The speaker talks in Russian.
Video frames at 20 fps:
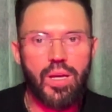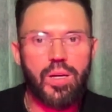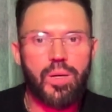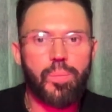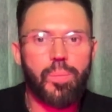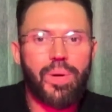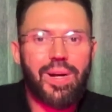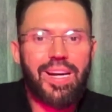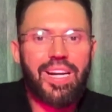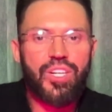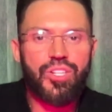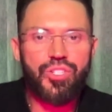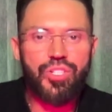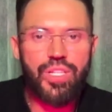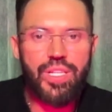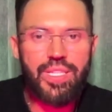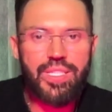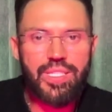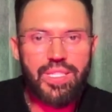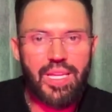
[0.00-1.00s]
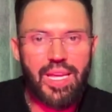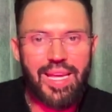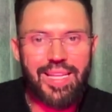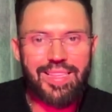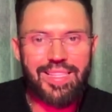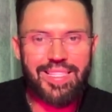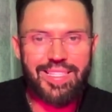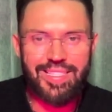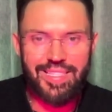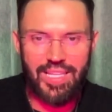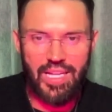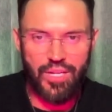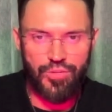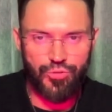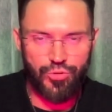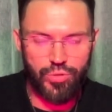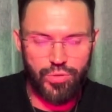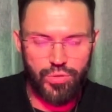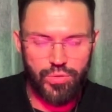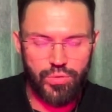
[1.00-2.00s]
Прожить это
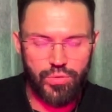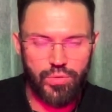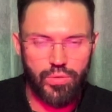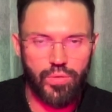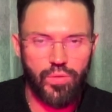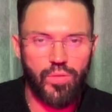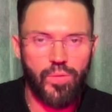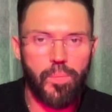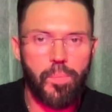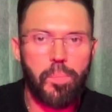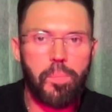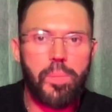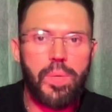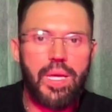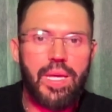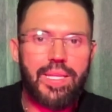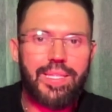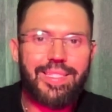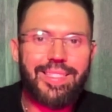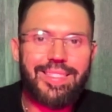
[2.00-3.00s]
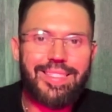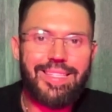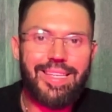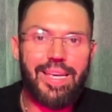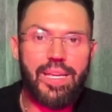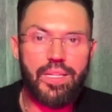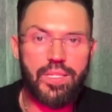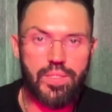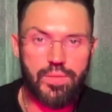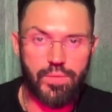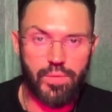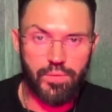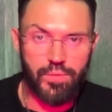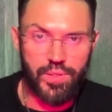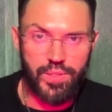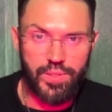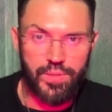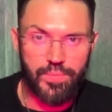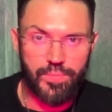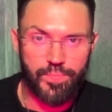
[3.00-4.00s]
значит –
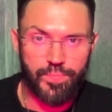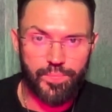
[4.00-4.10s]
бездействовать.